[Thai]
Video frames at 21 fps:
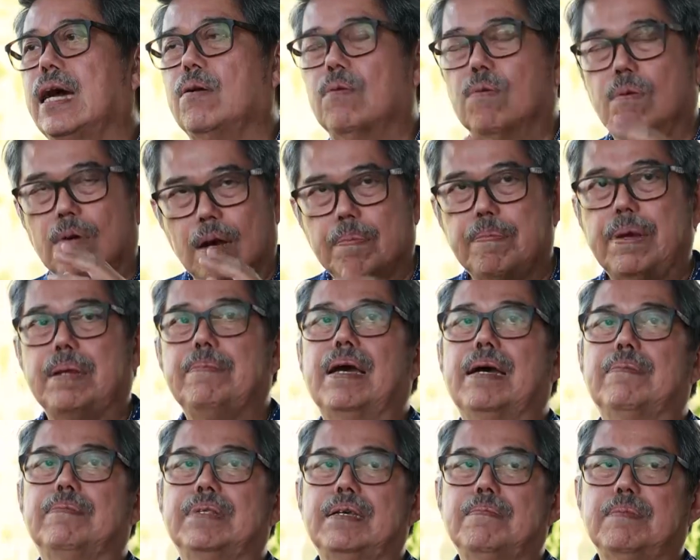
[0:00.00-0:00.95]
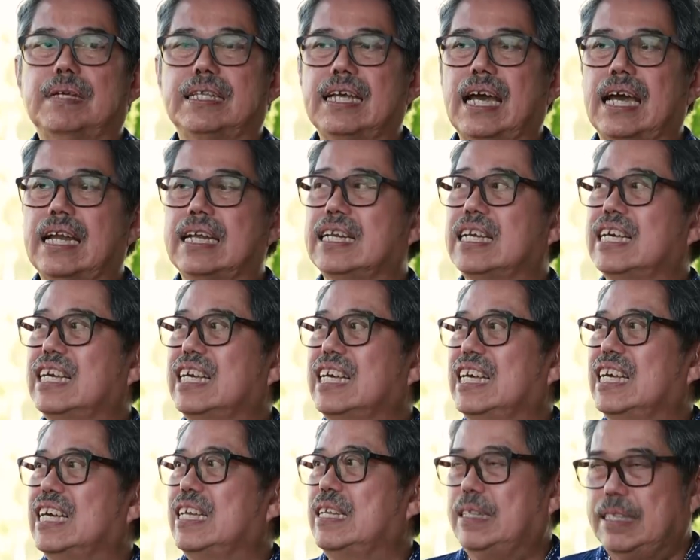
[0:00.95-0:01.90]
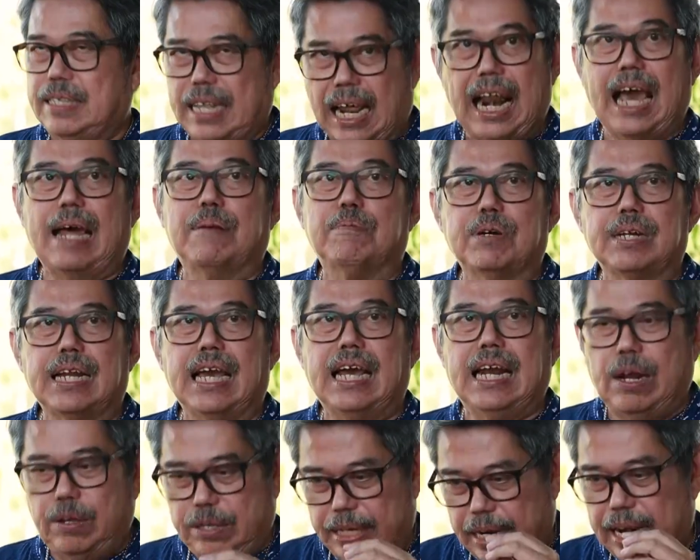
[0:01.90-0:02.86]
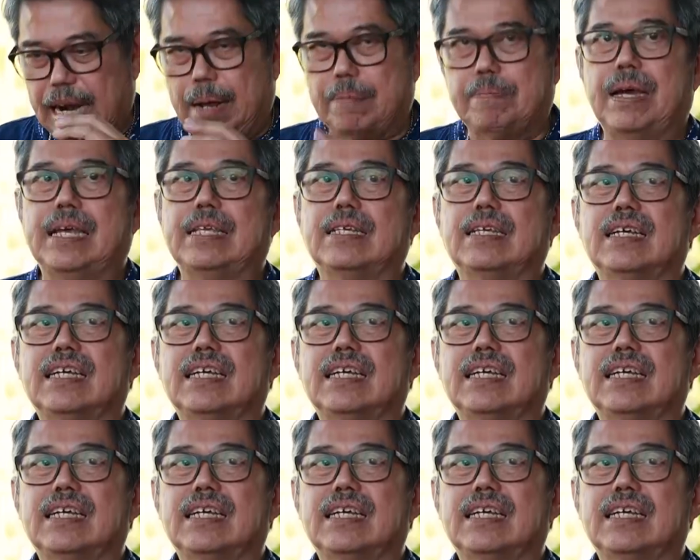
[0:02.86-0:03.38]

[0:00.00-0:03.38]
ซาอุก็เป็นแบบนี้เหมือนกันครับ ตลาดพวกนี้เราจะกลับไป